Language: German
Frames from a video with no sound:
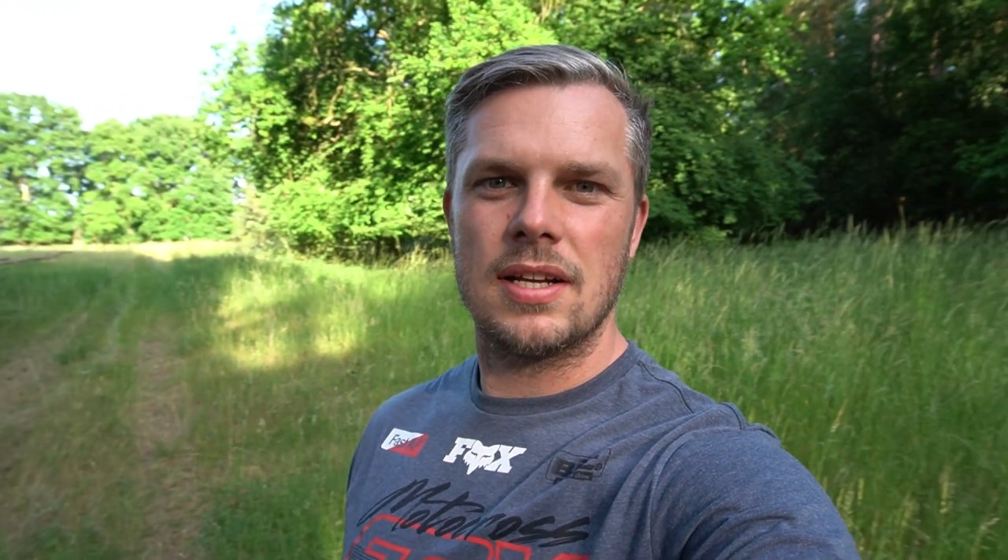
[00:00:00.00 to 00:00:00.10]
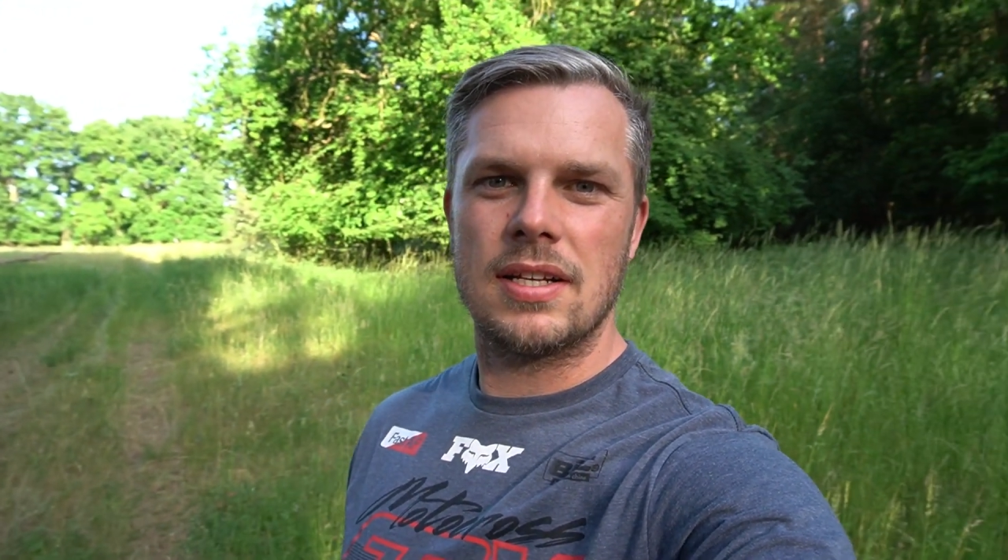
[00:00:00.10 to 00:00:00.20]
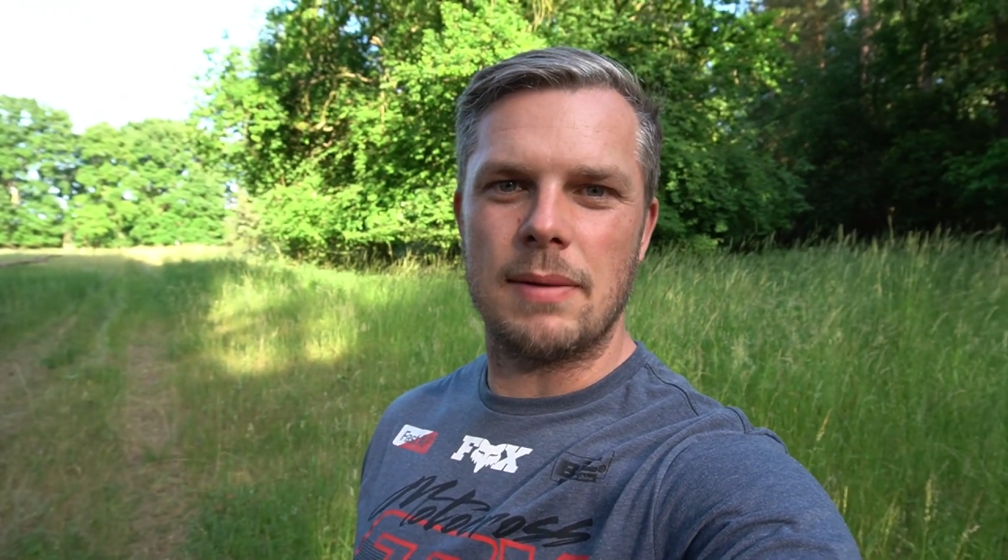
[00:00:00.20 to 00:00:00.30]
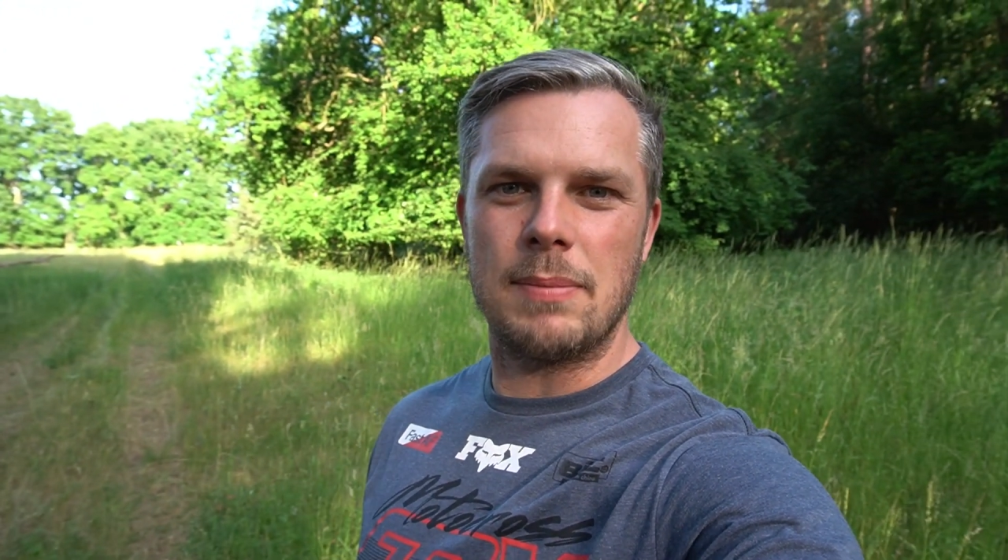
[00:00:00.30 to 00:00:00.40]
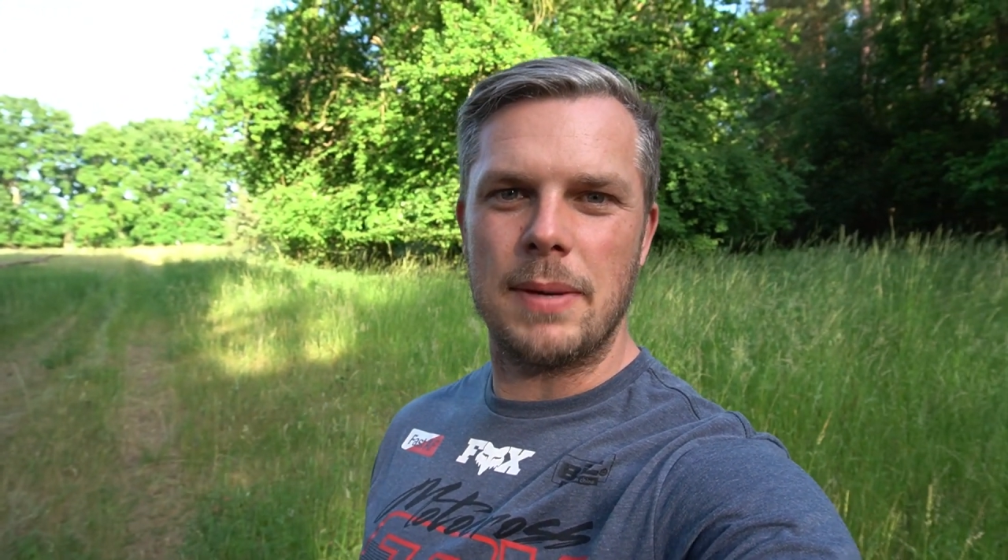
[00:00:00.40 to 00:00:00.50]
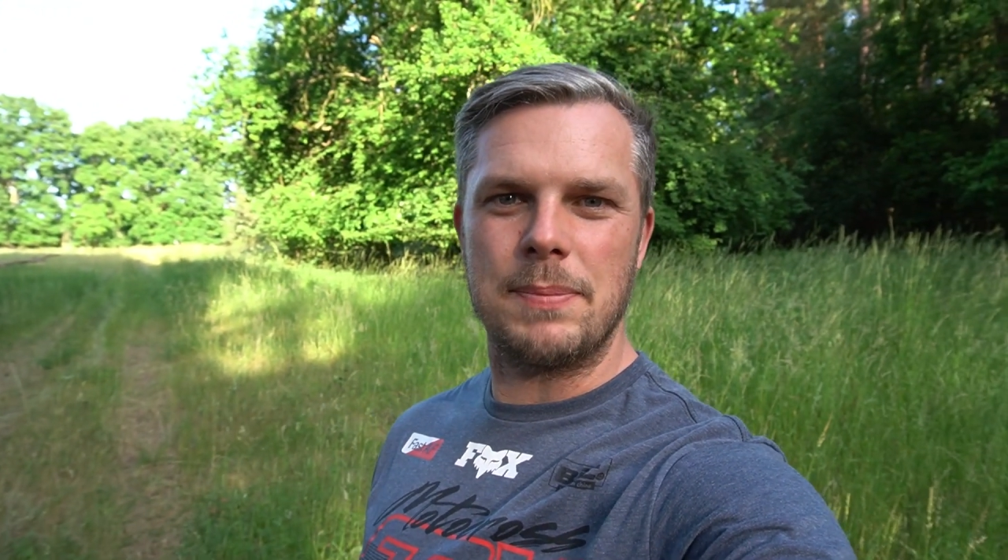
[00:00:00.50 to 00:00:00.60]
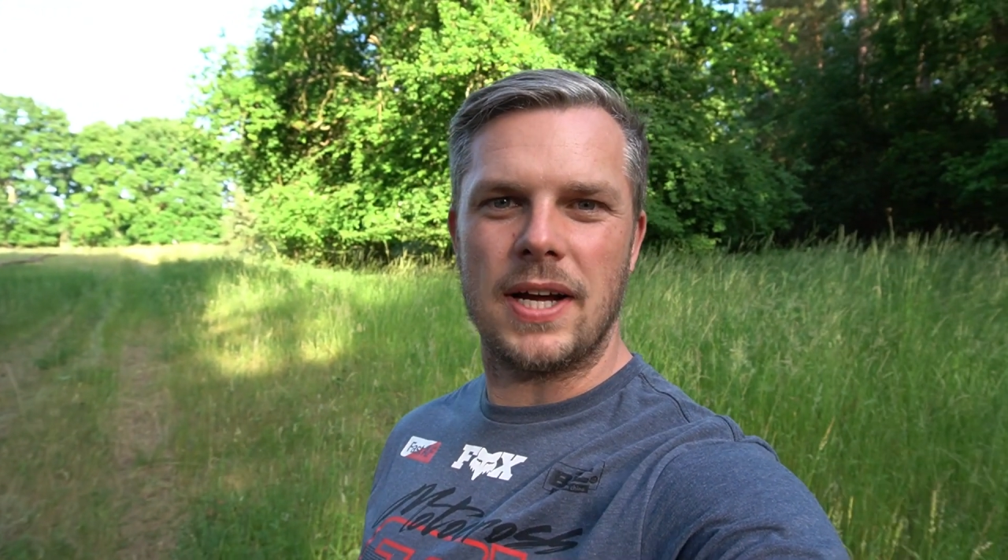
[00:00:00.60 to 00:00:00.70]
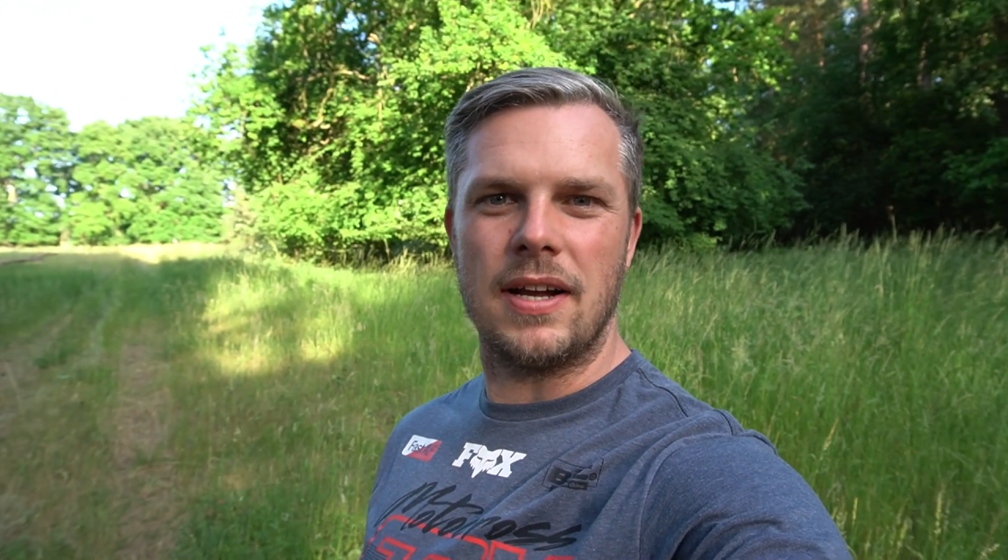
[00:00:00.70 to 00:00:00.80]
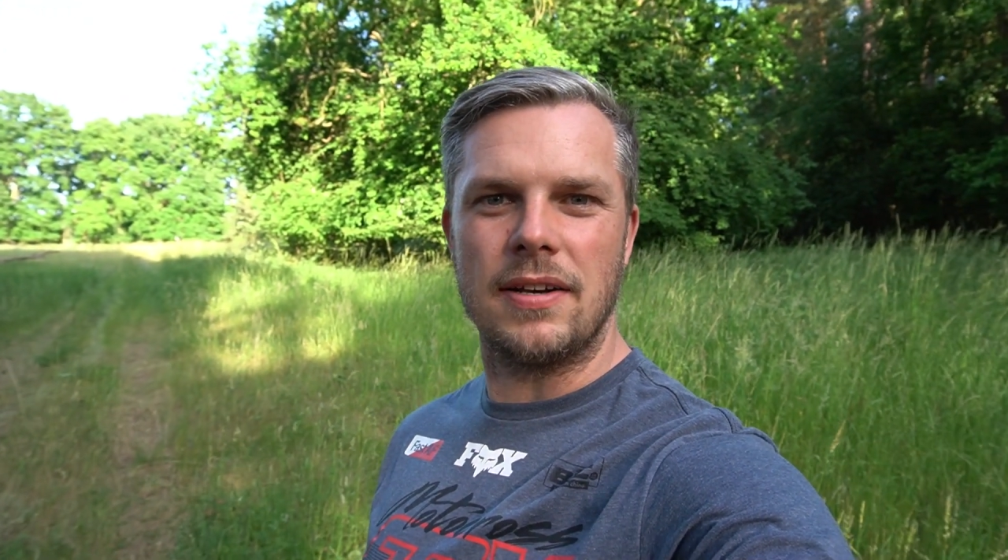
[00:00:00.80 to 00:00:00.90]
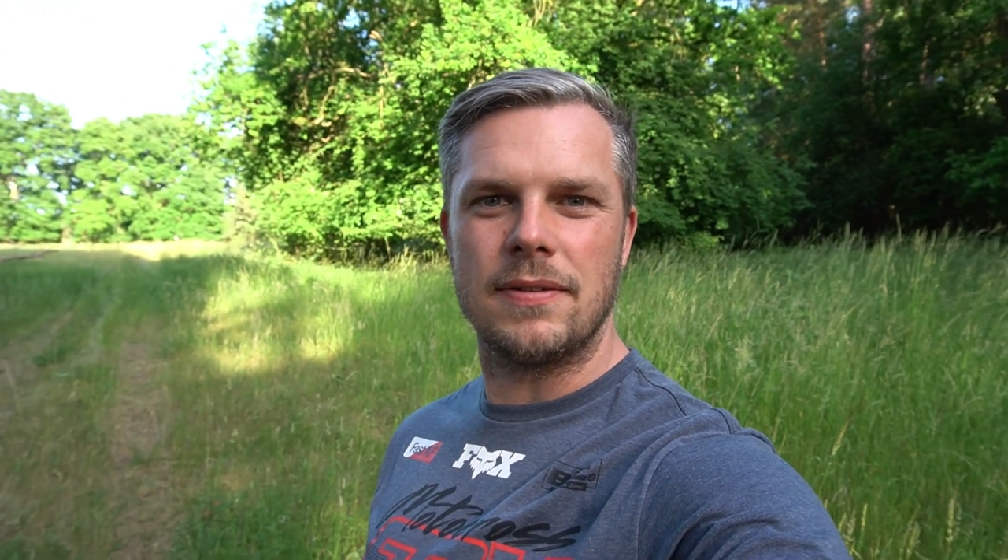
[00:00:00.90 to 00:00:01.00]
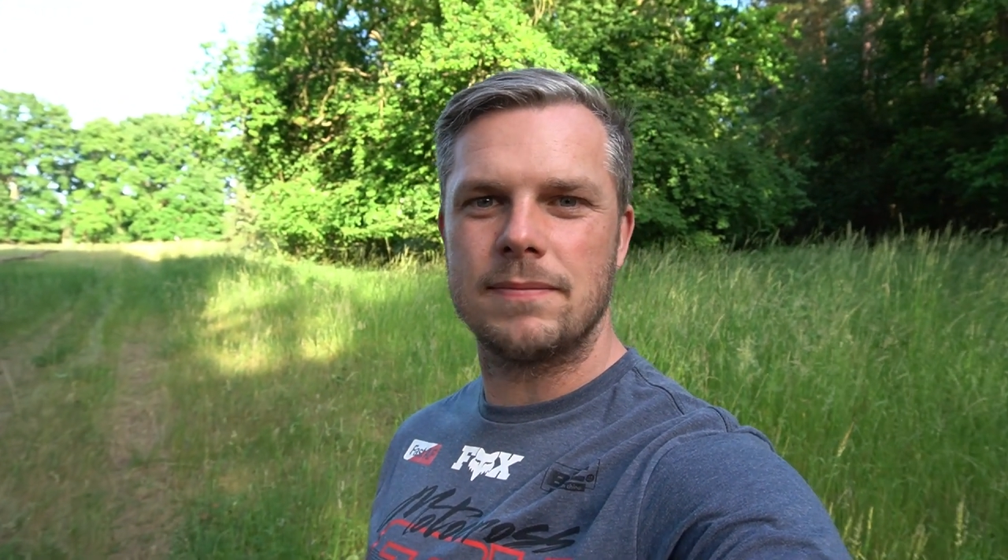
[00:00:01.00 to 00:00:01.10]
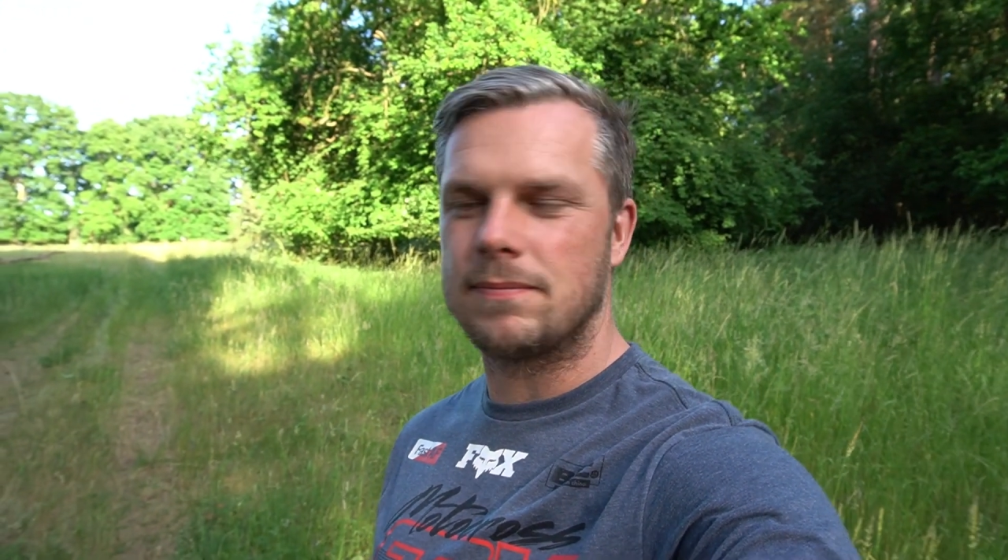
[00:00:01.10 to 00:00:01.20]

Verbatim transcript: dann bleibt dran.